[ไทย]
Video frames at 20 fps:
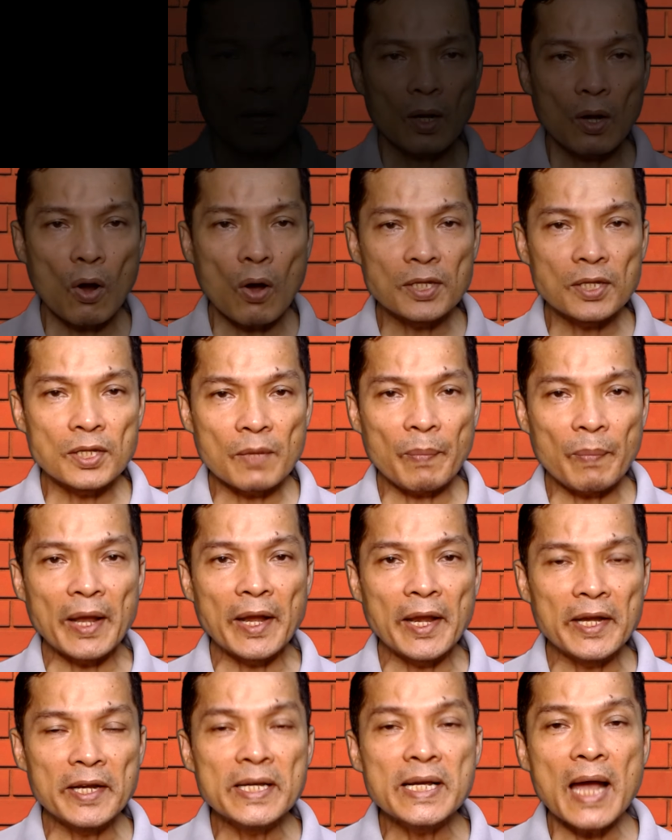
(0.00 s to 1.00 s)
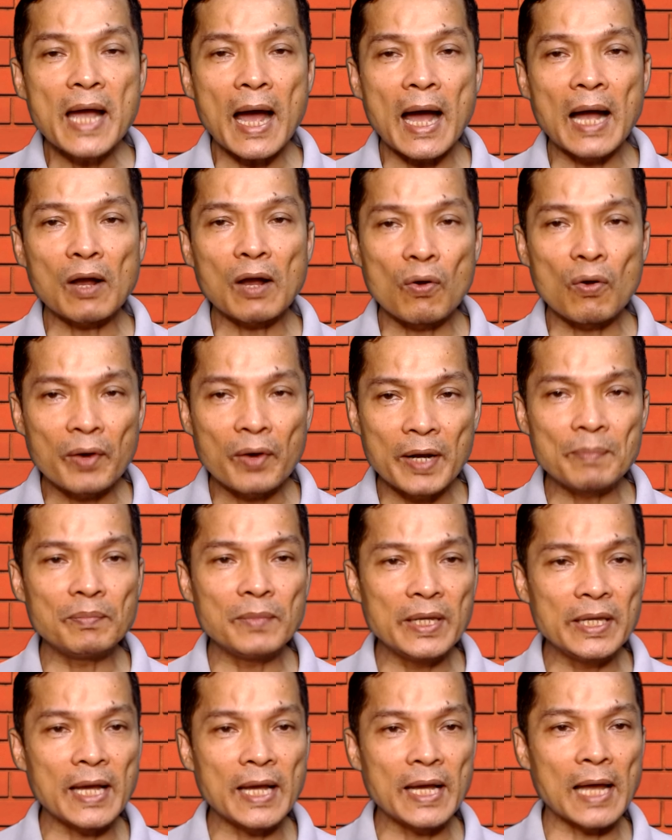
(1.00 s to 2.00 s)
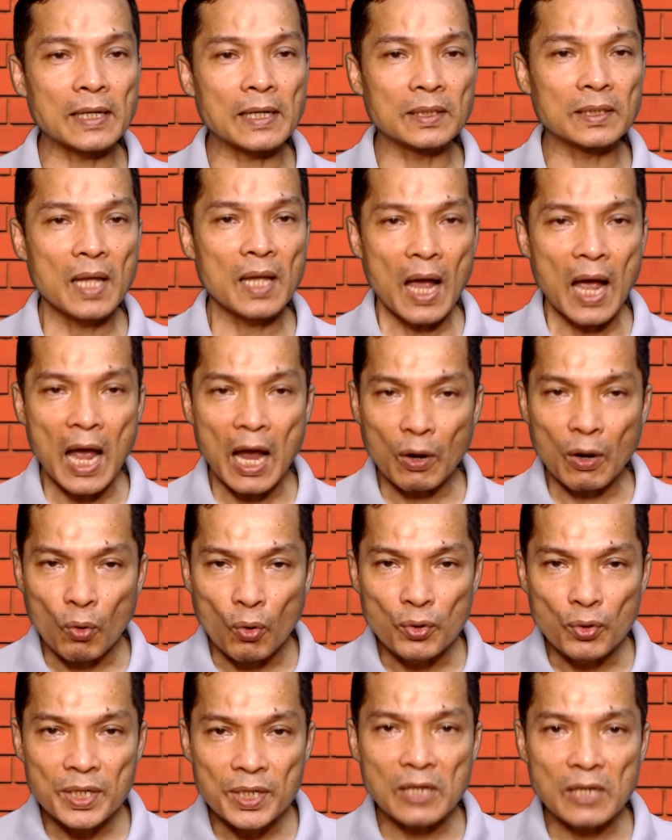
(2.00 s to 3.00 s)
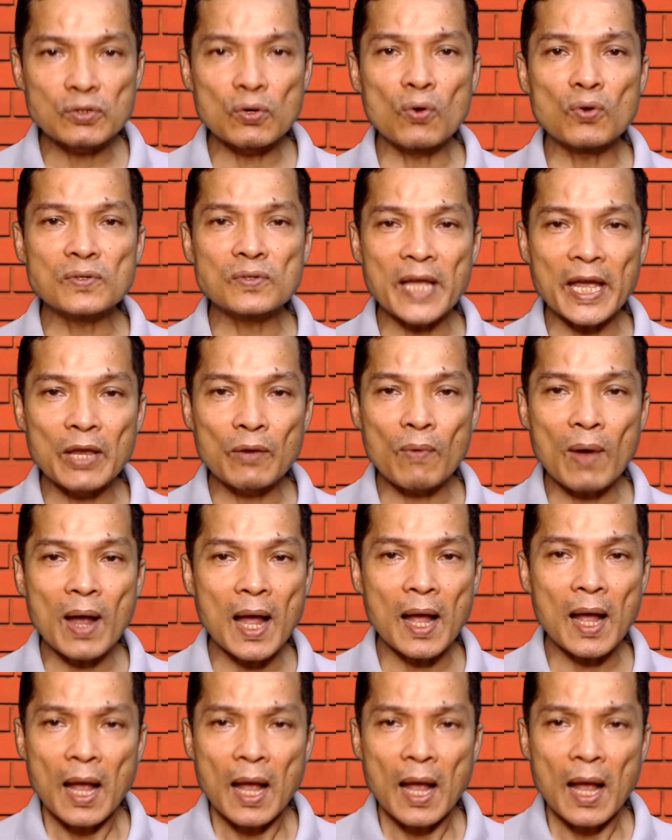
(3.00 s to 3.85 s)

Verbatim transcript: ก่อนจะไปในเนื้อหาของคลิปนี้กัน หากคุณยังสงสัยว่า